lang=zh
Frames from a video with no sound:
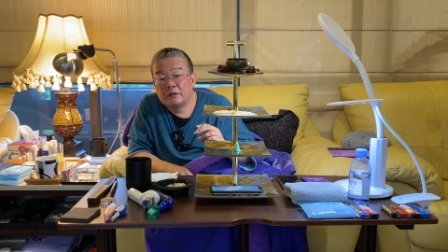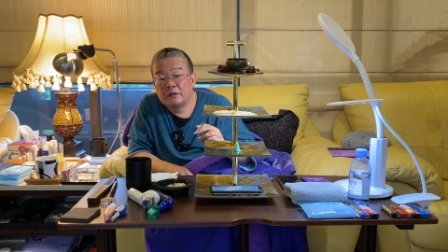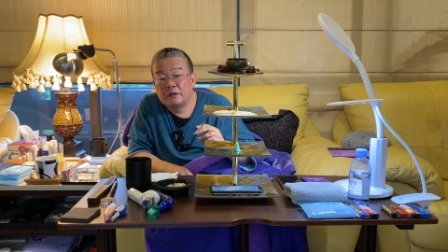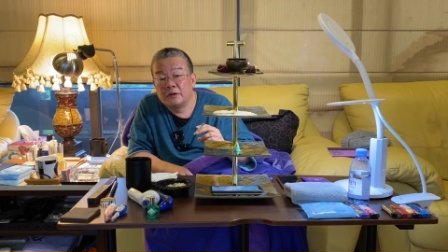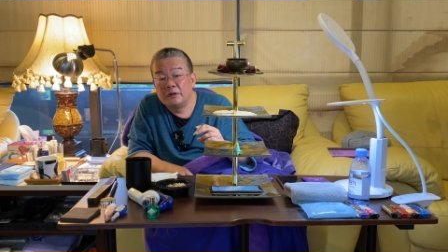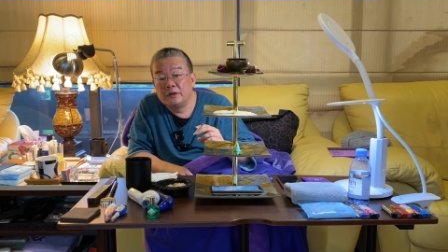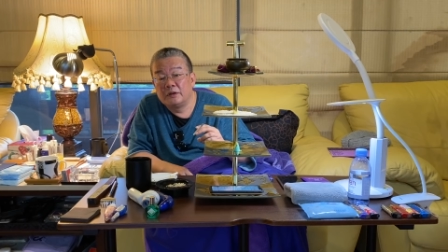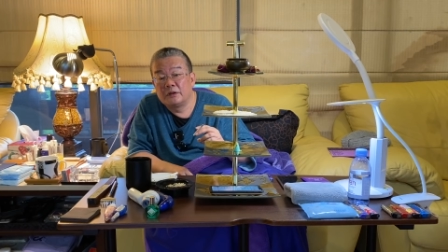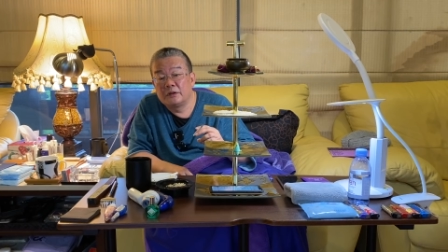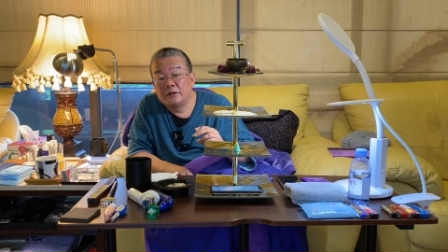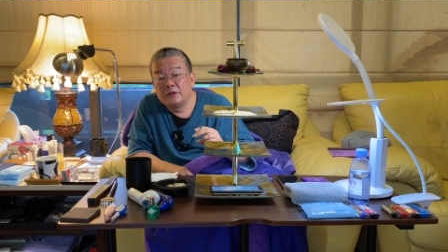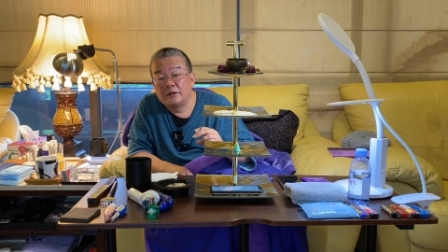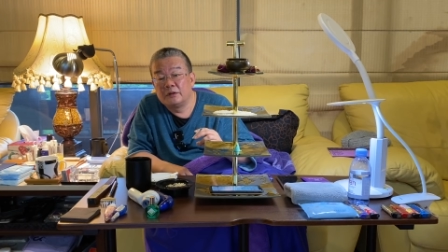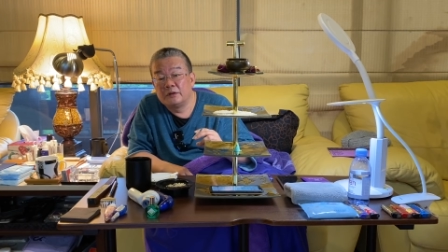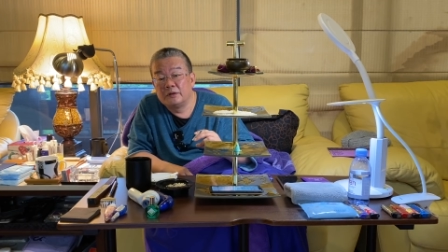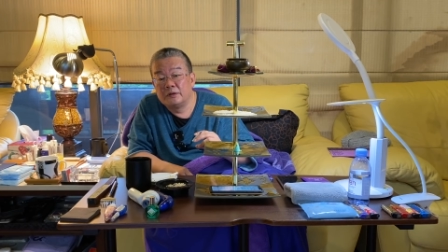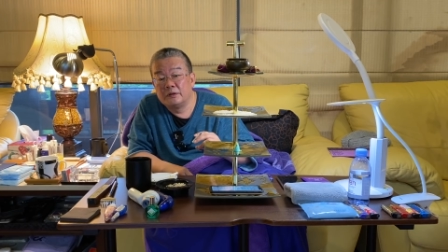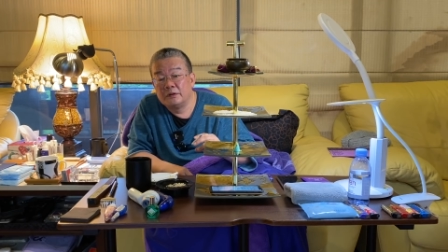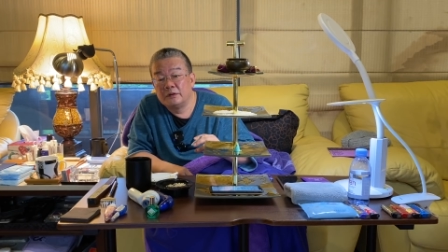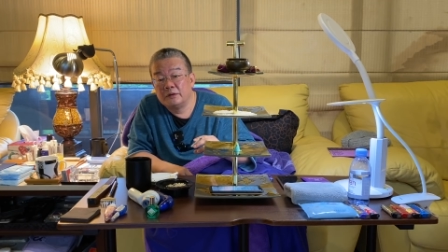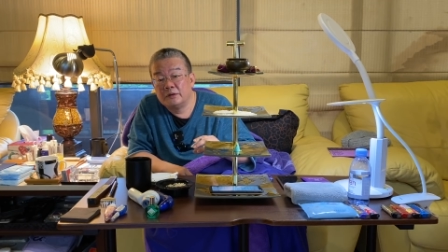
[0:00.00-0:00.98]
可以啊，可以啊，
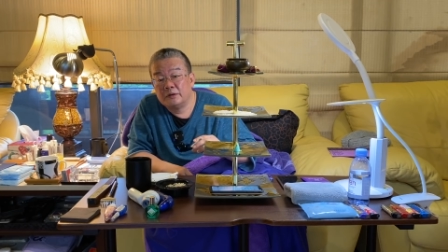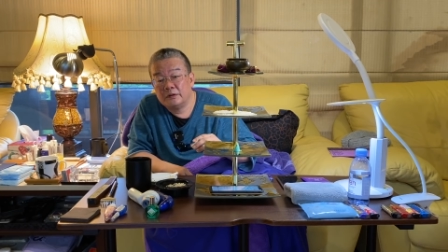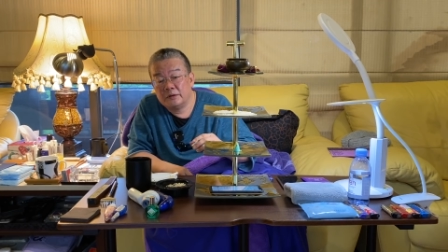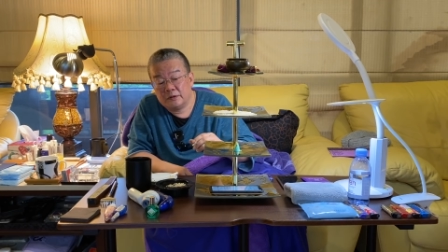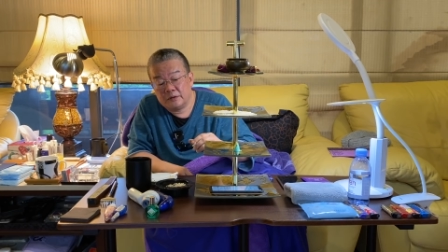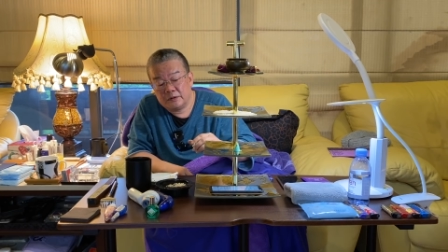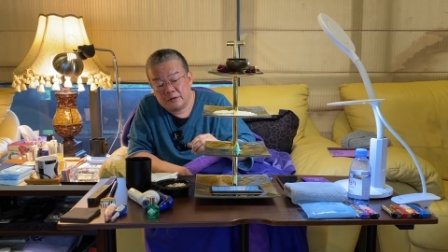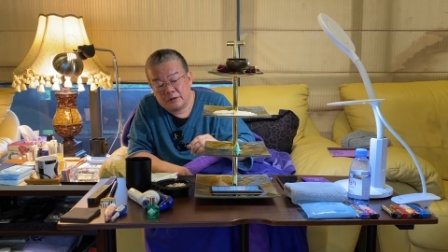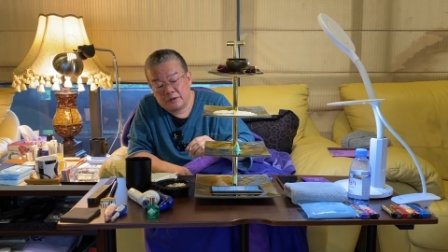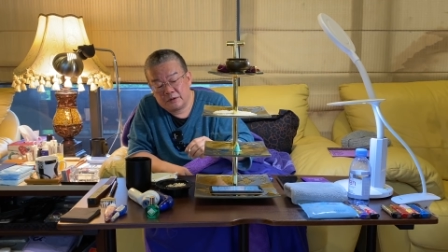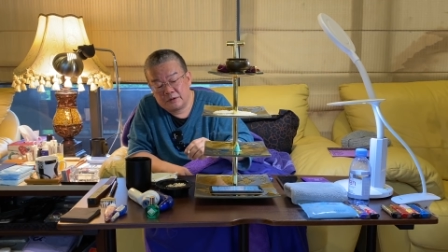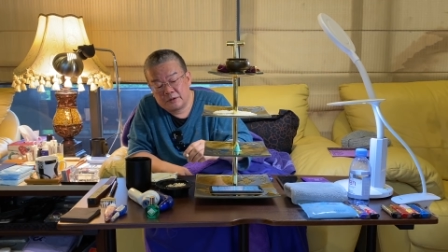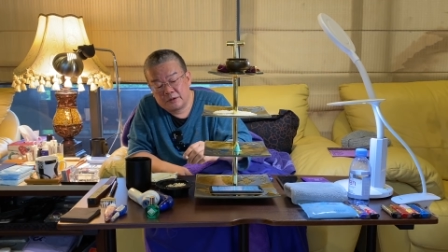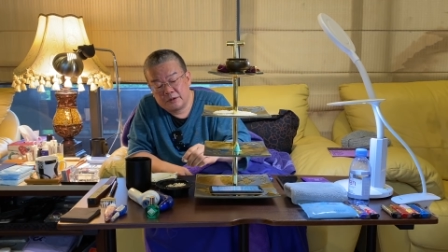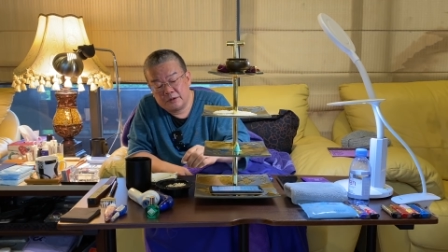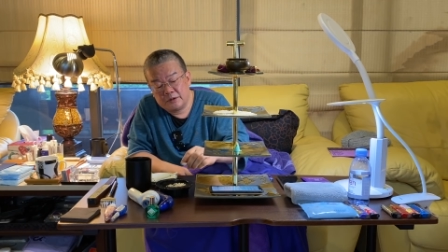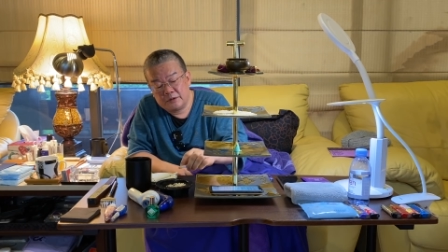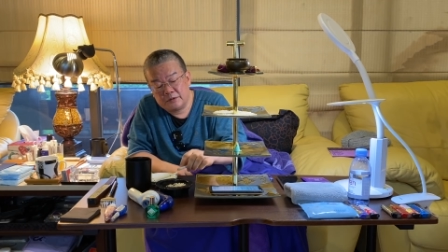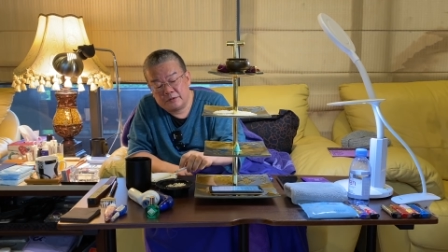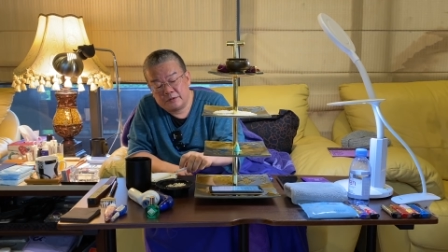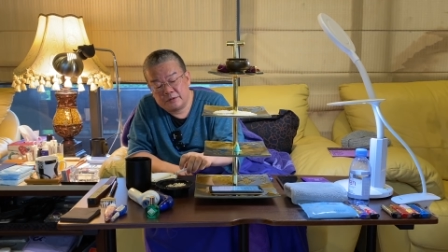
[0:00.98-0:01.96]
还是可
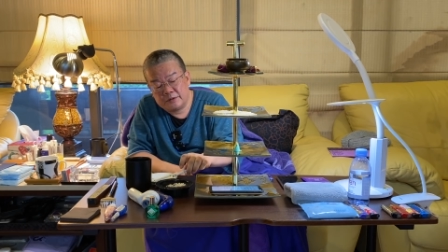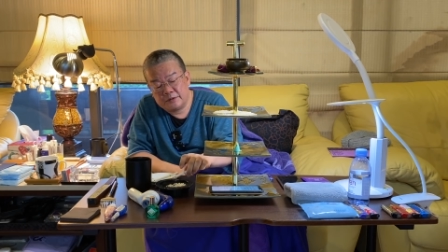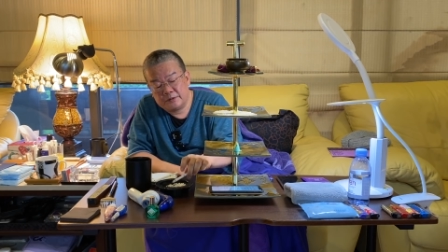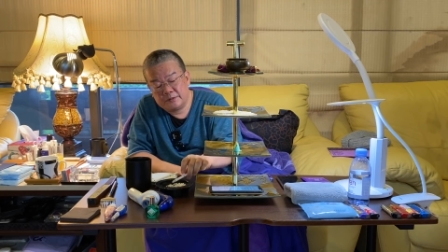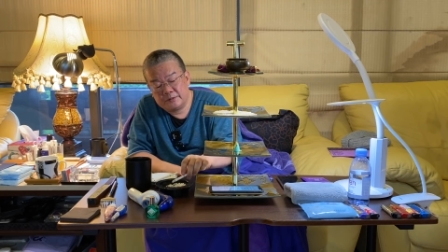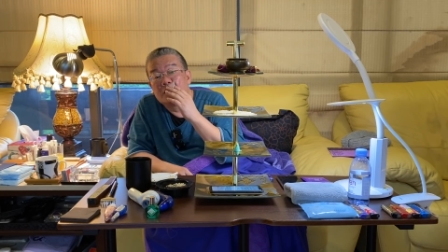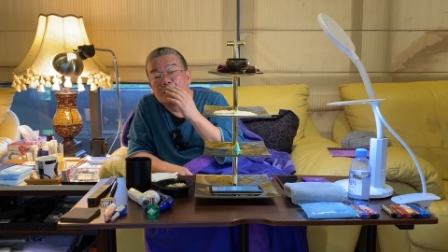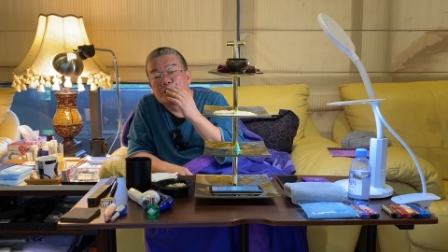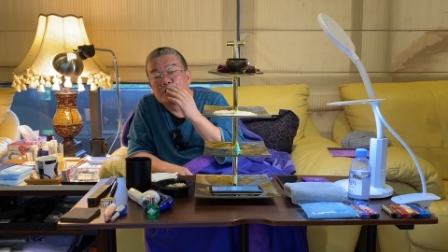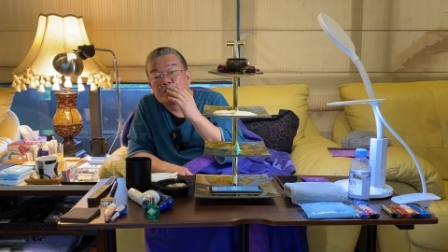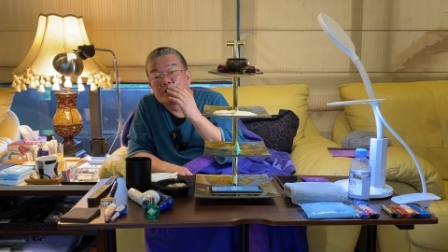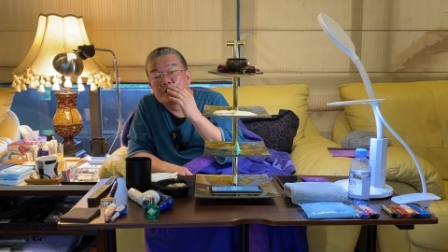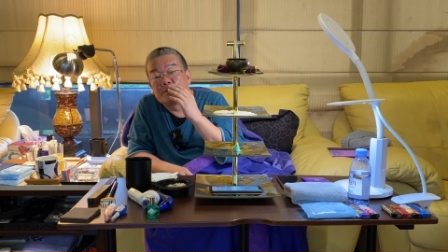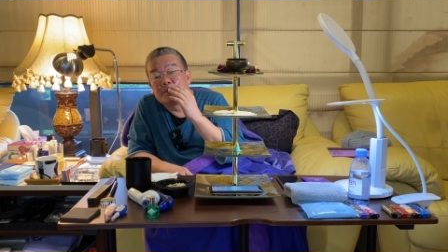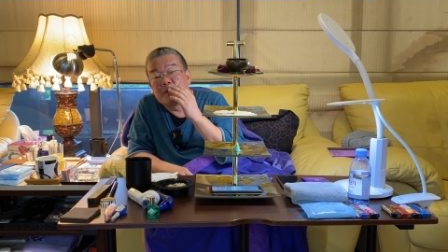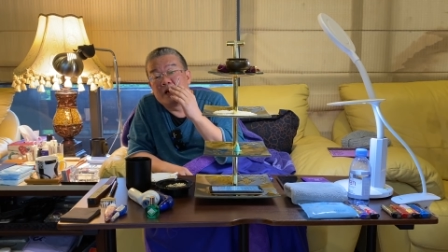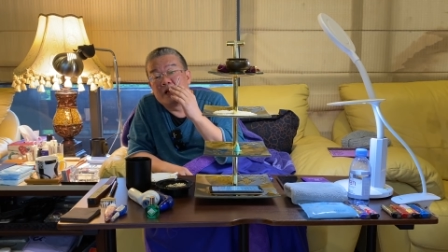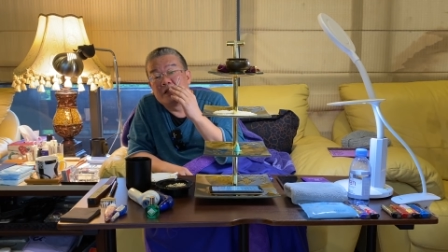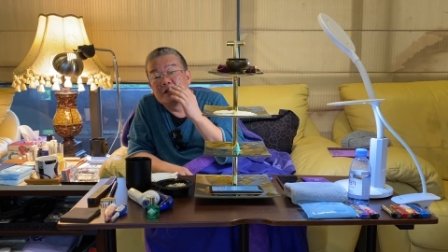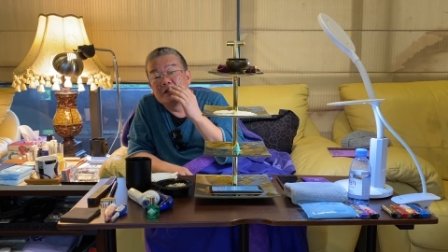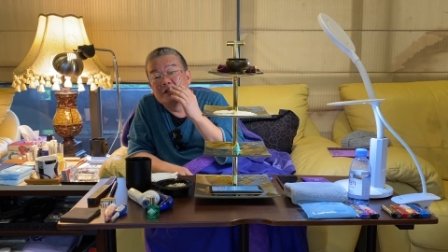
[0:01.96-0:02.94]
以用。十
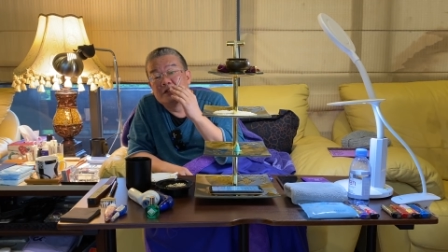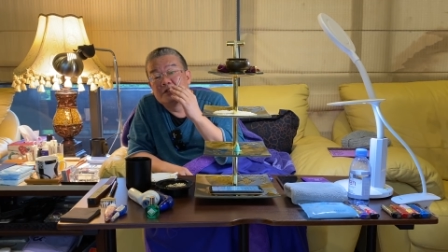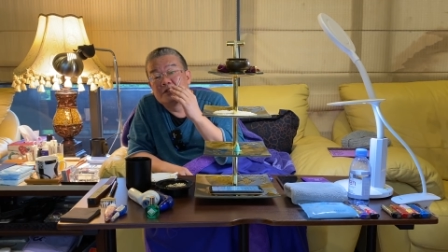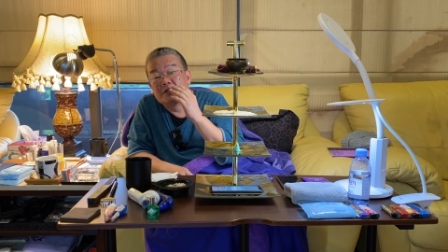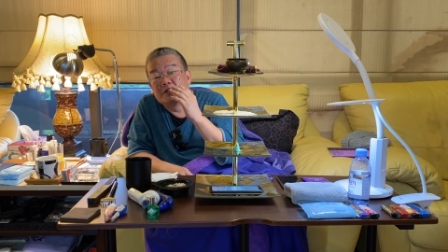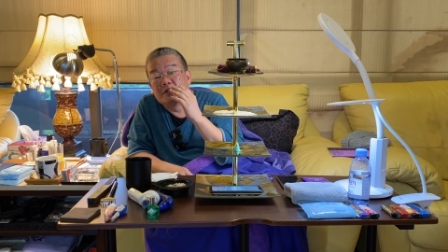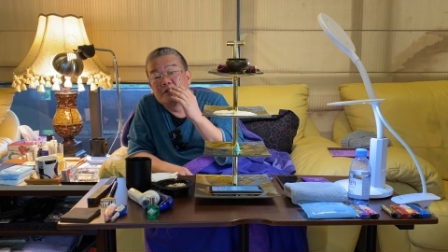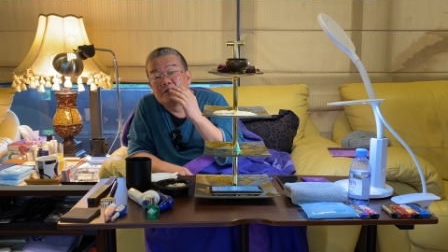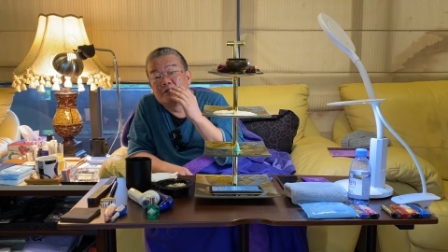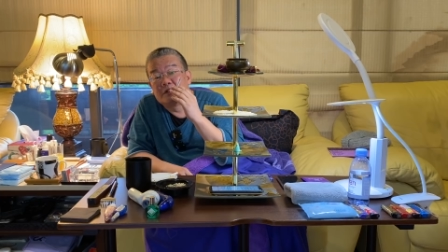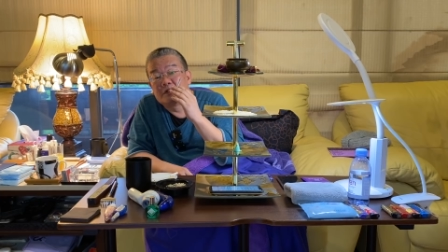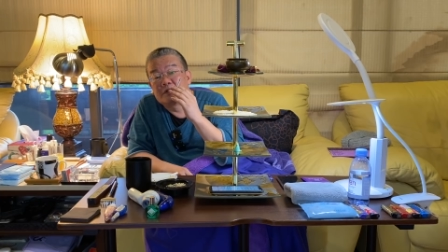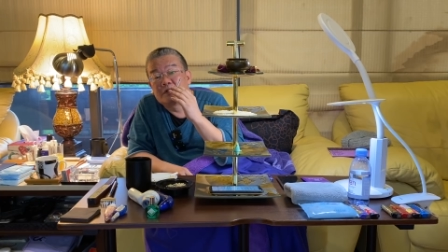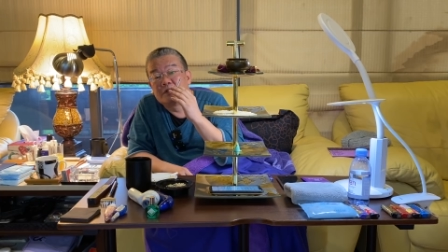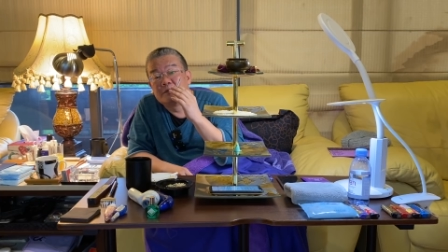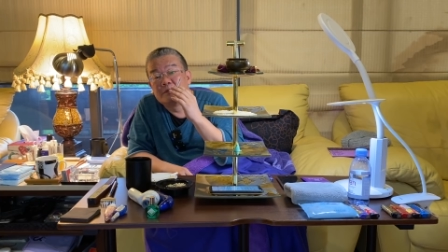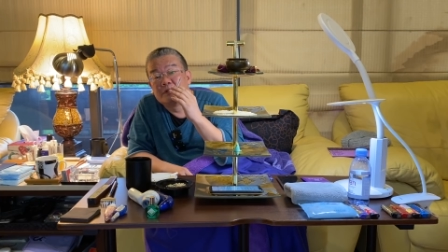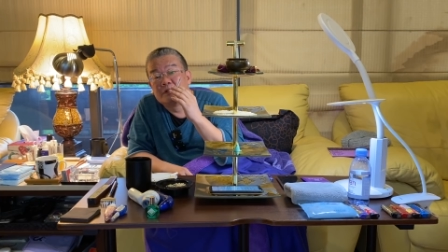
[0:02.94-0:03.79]
八年前的王生米，